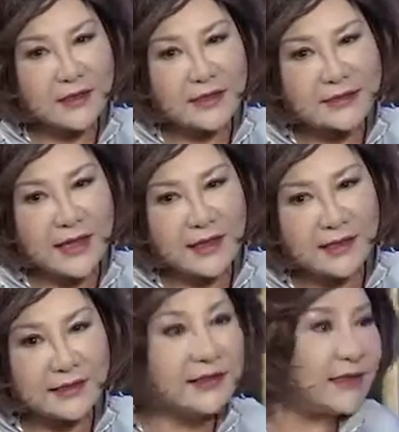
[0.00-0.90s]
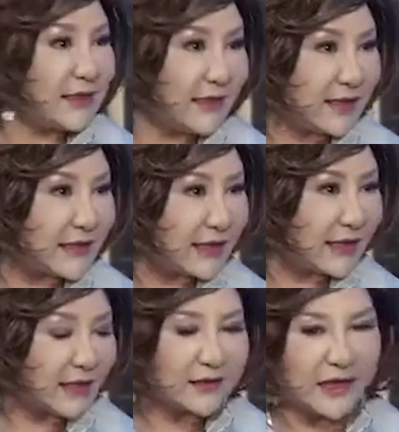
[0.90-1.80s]
那在利息也在
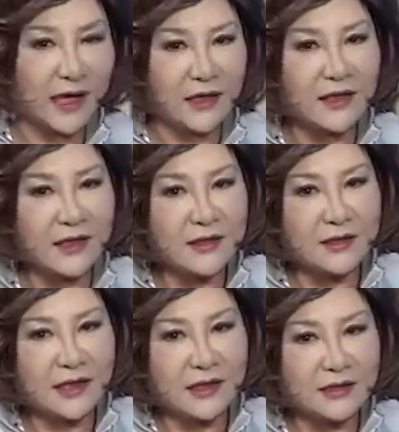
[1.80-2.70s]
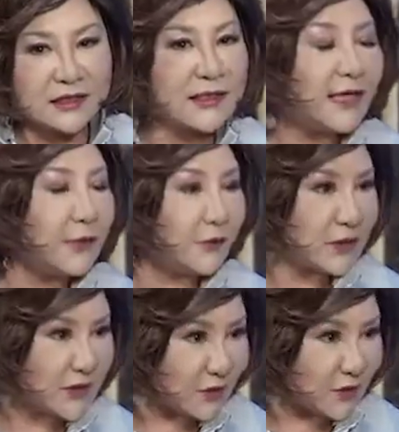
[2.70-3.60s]
上涨，那失业率
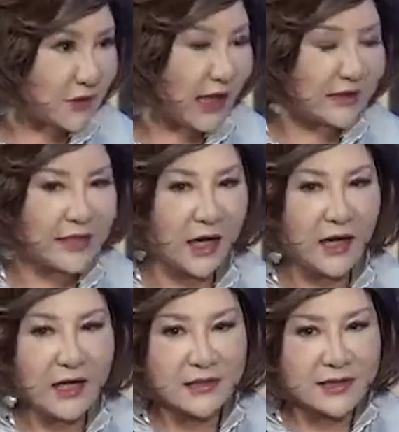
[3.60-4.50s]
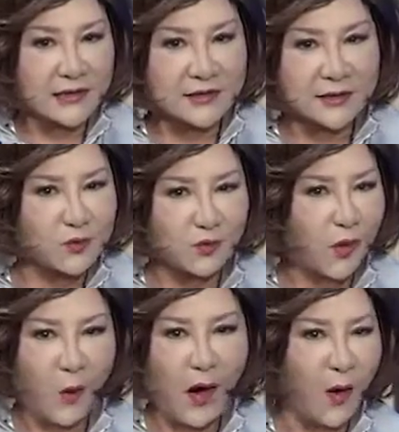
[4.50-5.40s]
继续下降，在这种
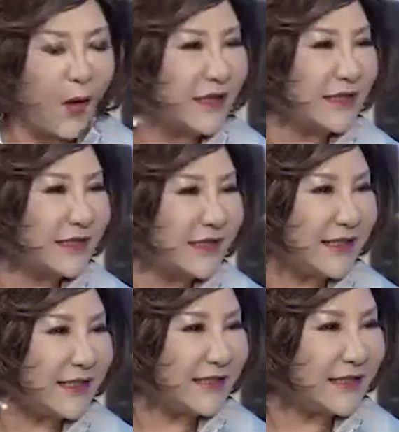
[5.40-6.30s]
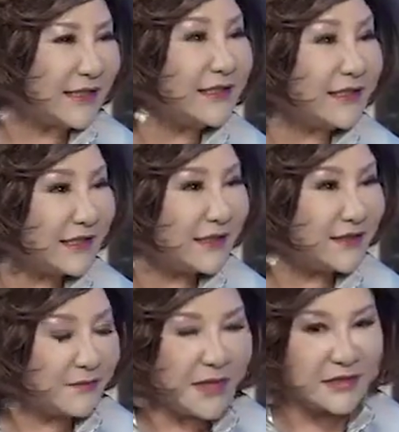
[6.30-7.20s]
的花花世界的经
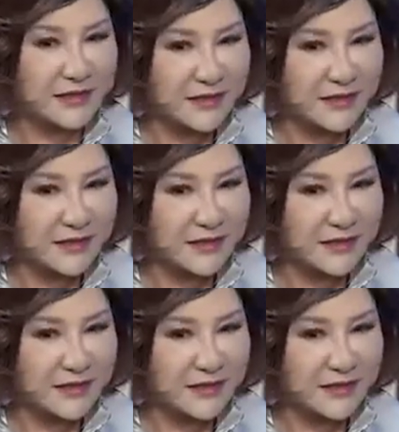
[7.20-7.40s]
济面